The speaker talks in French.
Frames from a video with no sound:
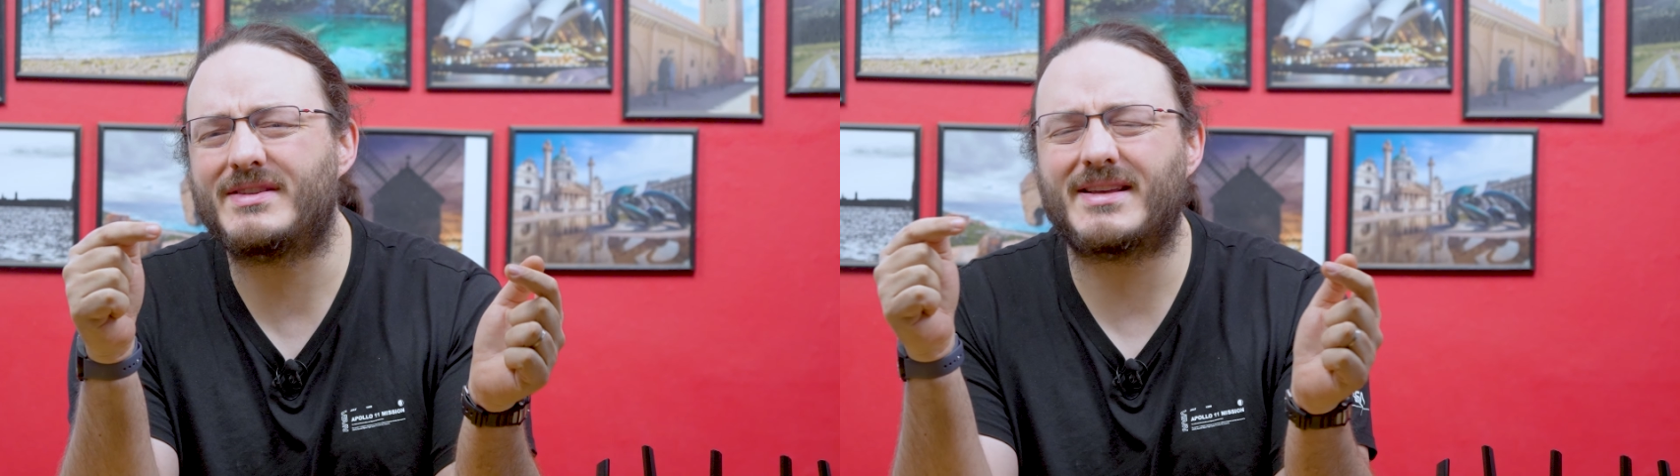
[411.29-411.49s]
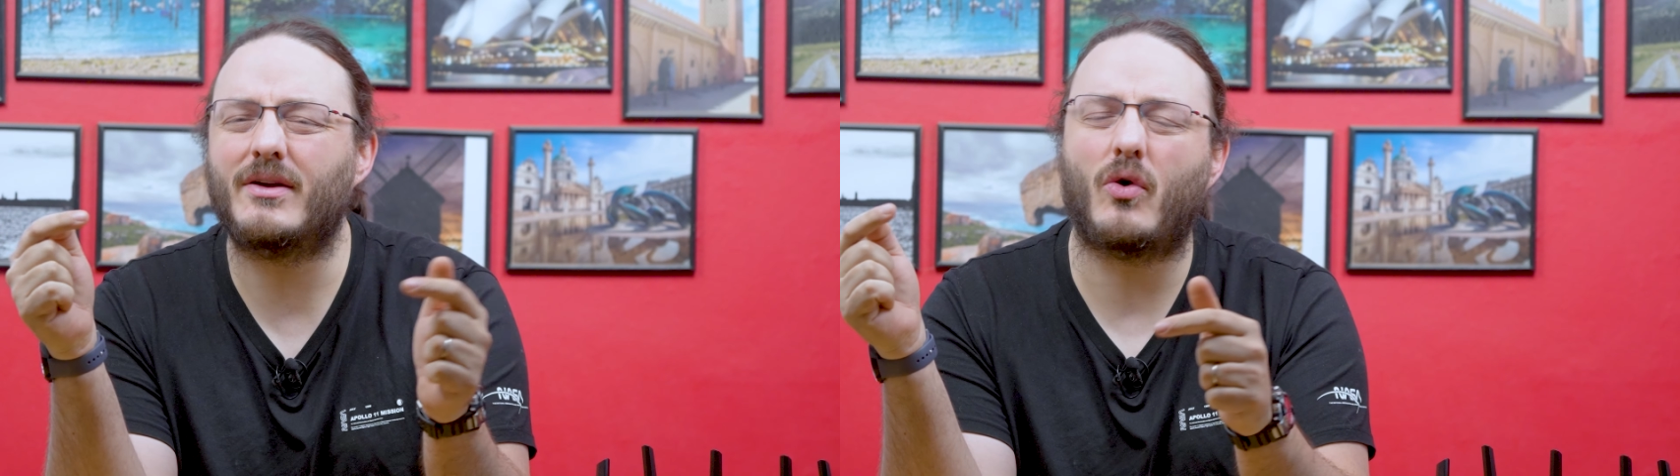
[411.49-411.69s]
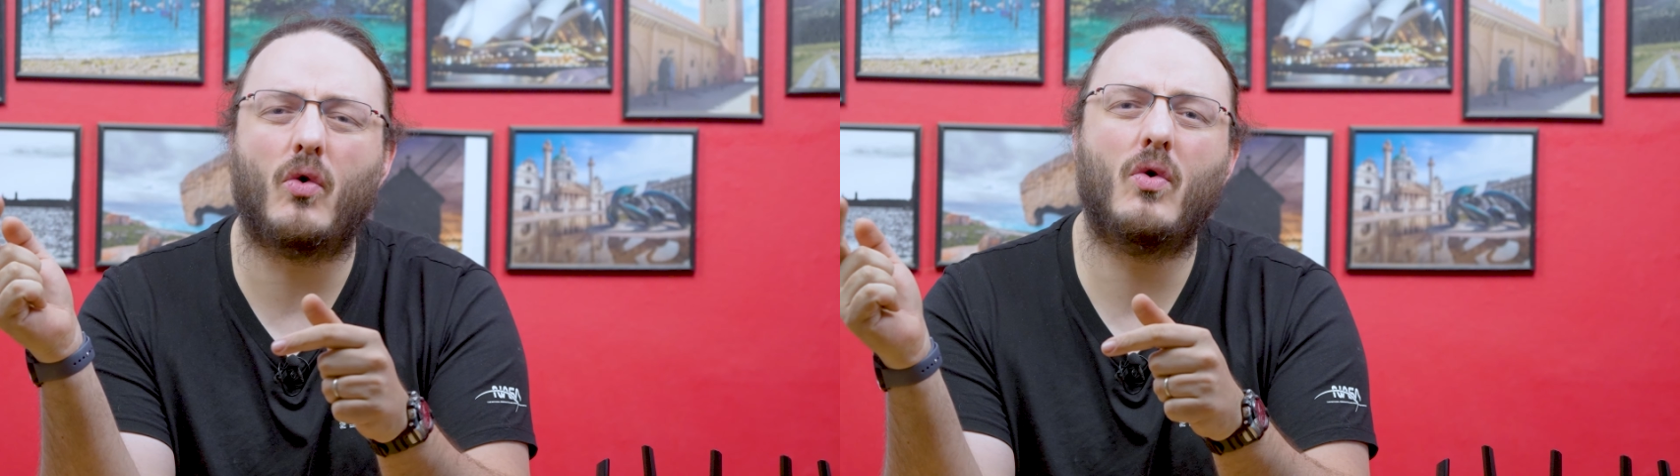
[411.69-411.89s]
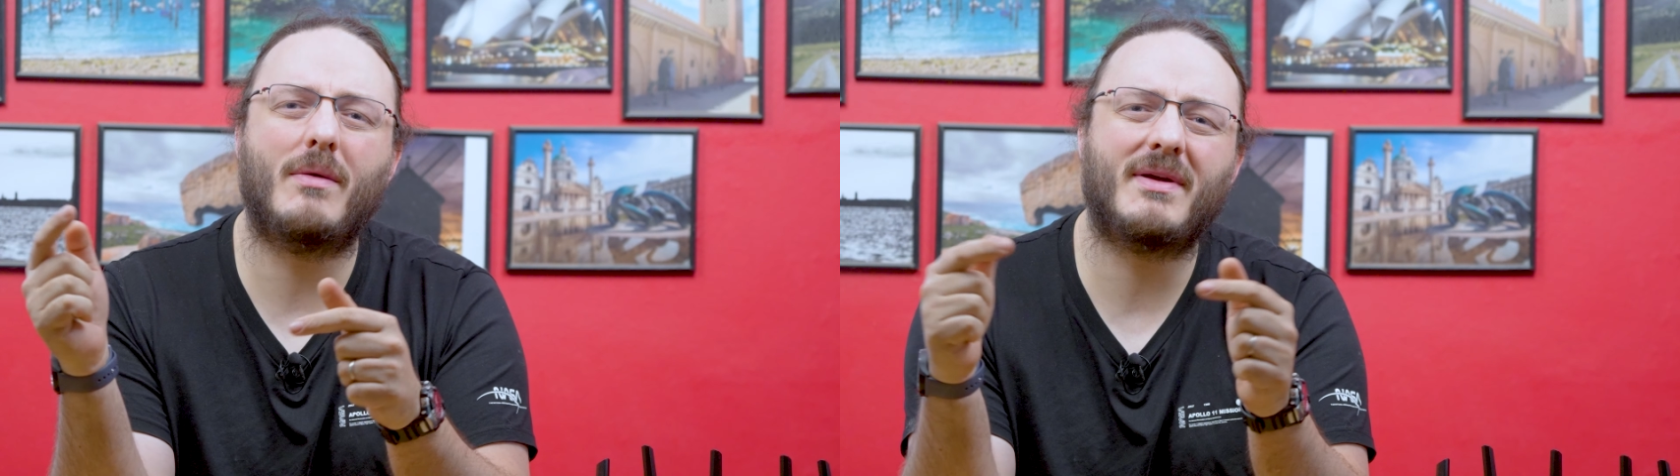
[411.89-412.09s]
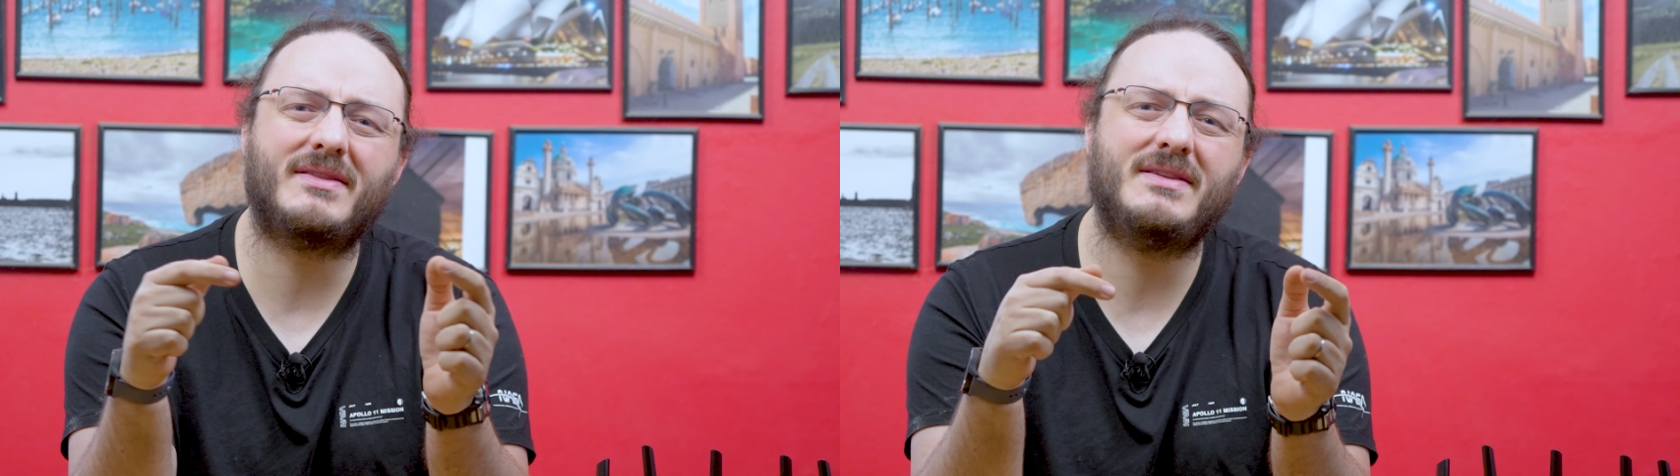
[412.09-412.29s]
de synchro à
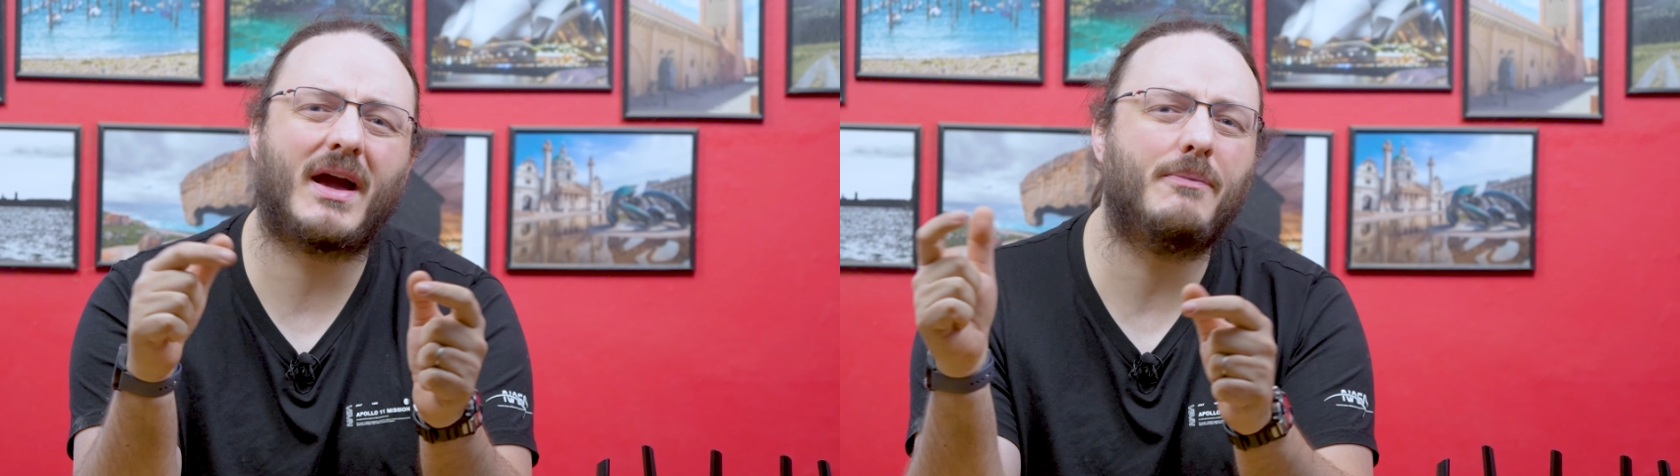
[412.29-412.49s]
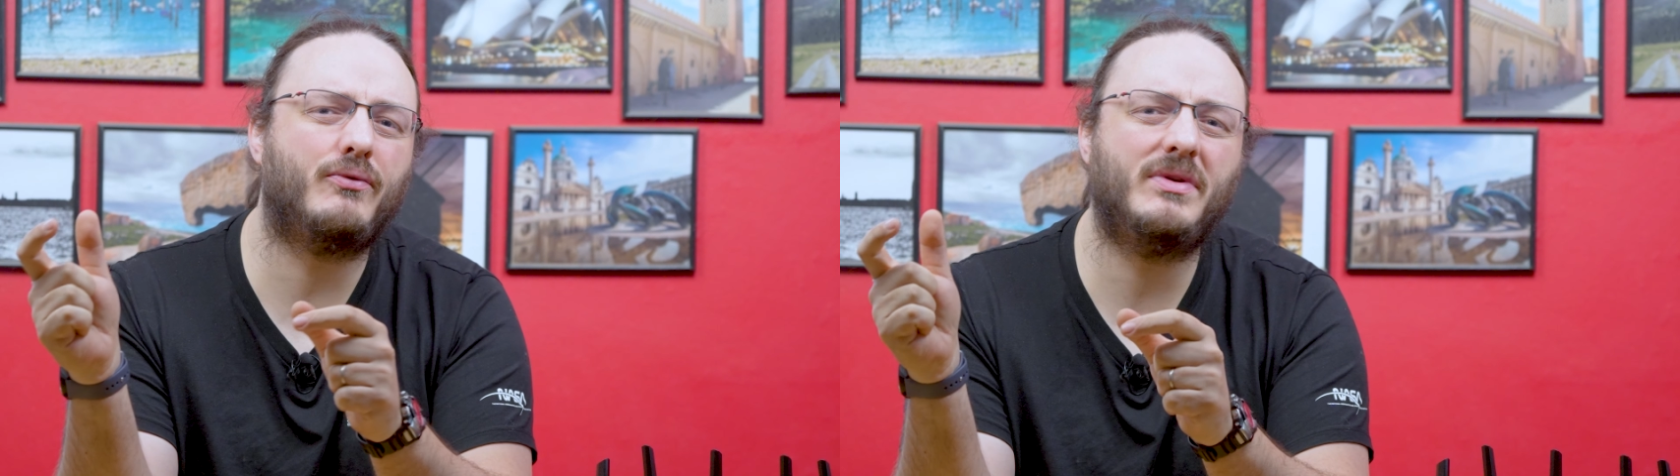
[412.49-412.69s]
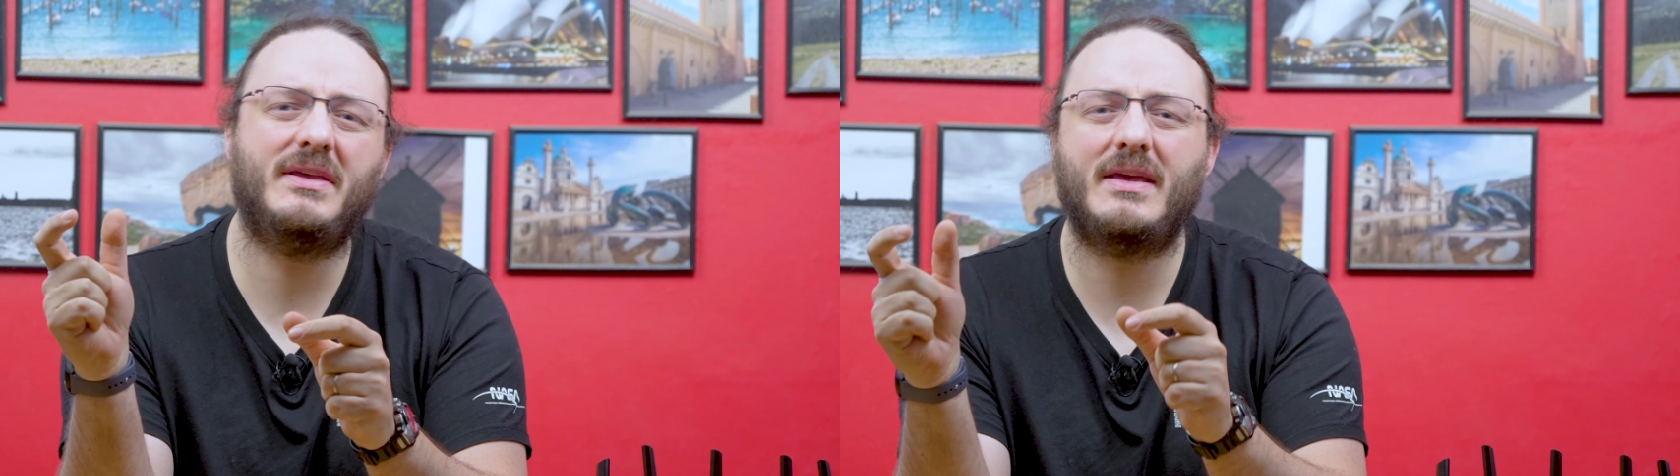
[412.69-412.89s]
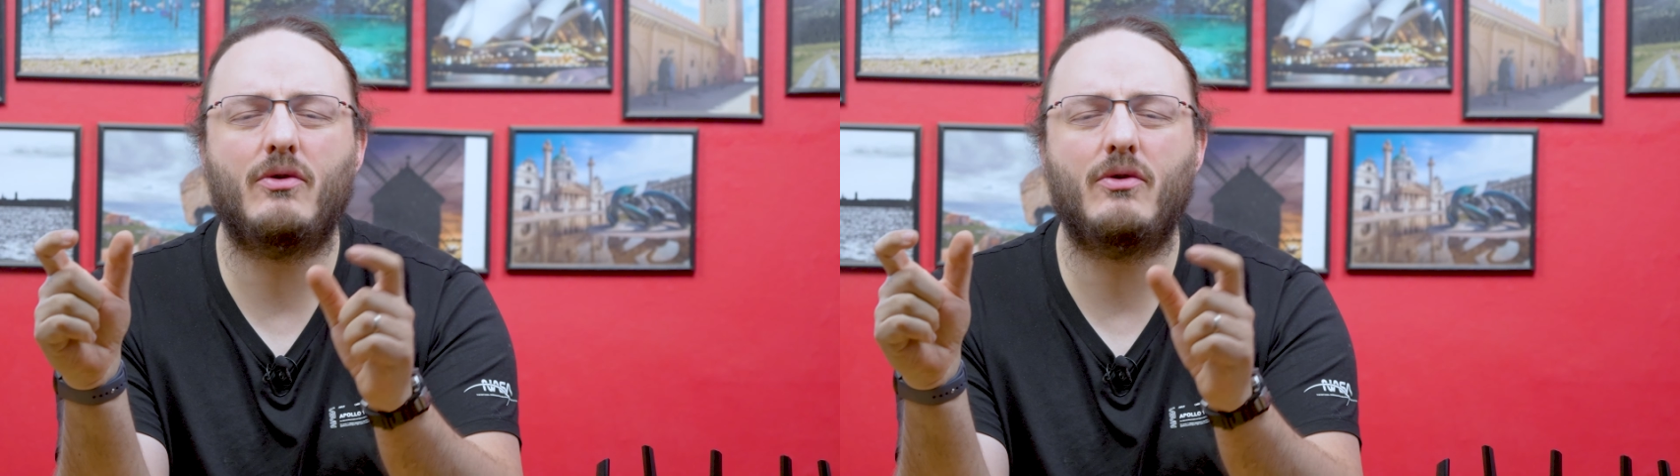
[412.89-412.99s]
maintenir appuyés